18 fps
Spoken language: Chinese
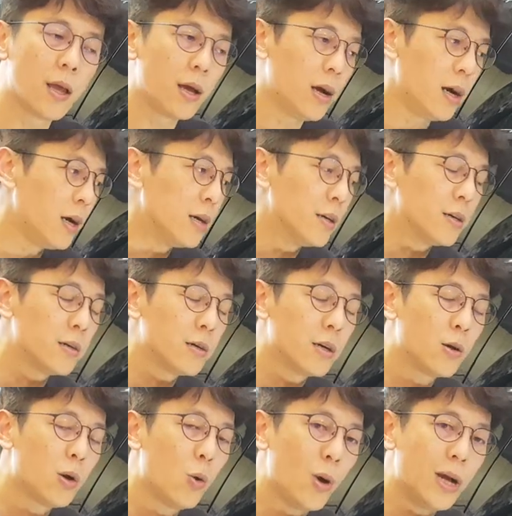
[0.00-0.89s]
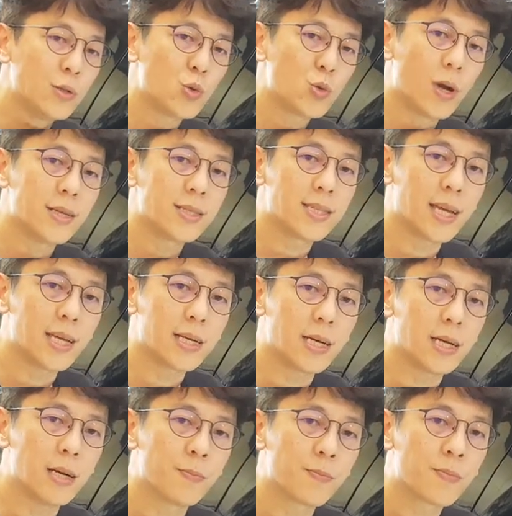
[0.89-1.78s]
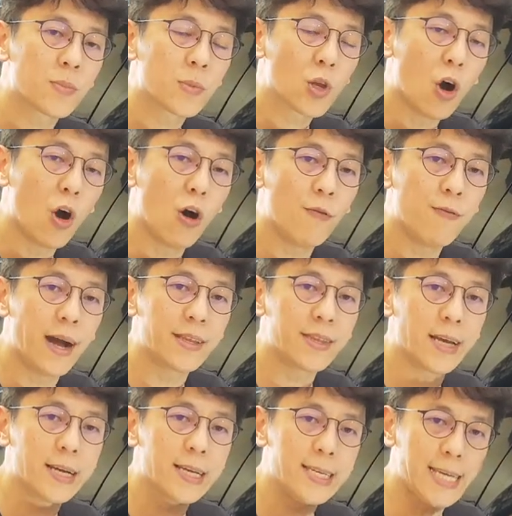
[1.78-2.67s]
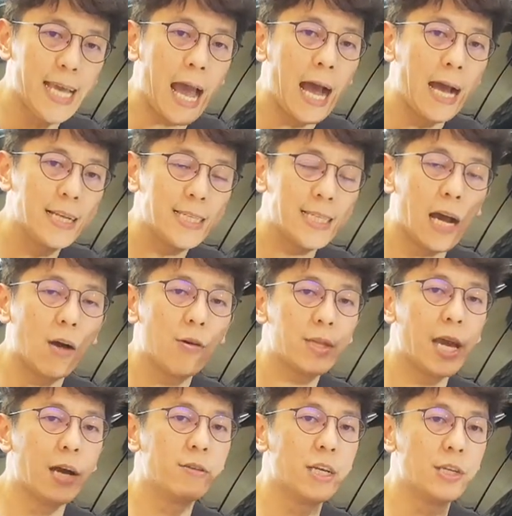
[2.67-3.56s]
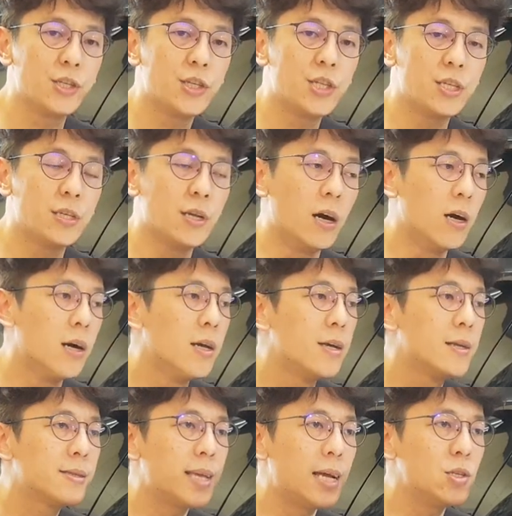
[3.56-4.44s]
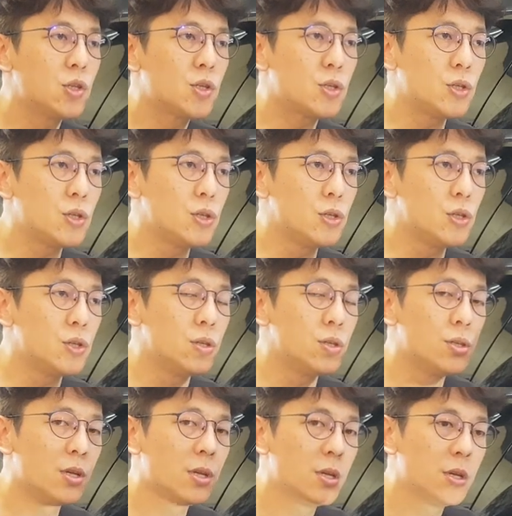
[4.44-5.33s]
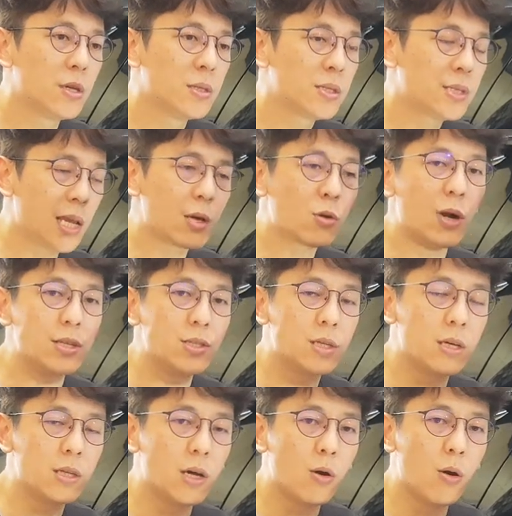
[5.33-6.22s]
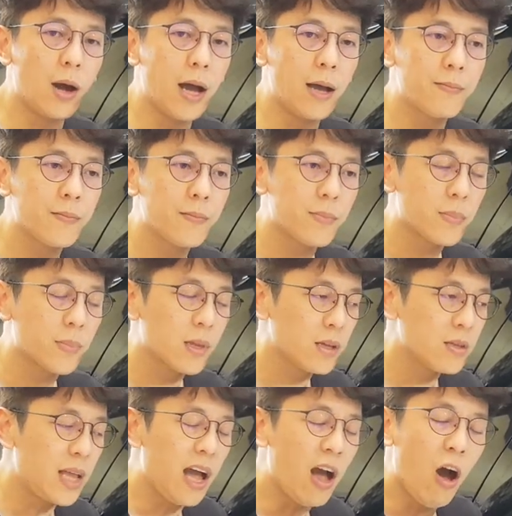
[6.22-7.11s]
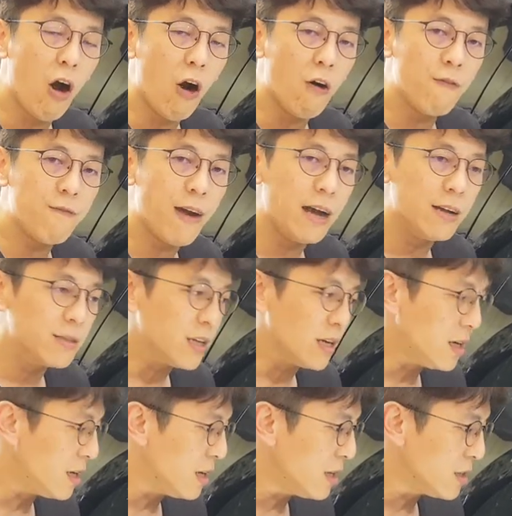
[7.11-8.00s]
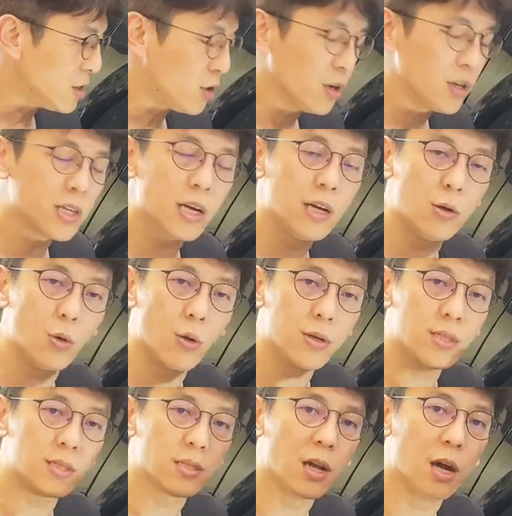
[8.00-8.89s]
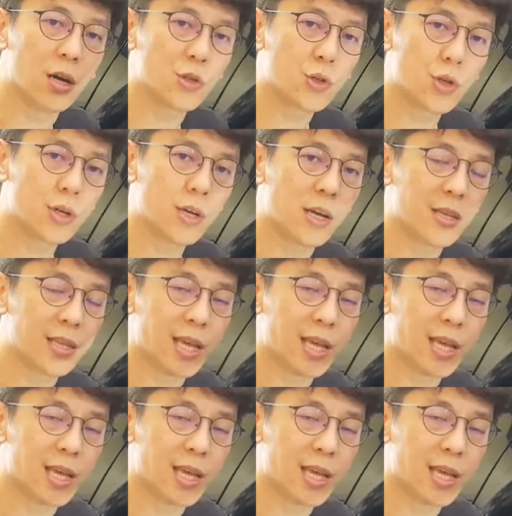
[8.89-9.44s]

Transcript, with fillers: 呃换装这个后方的仰角调整器哈。但是这一款车的话，它后方的有一颗螺丝哈，就可以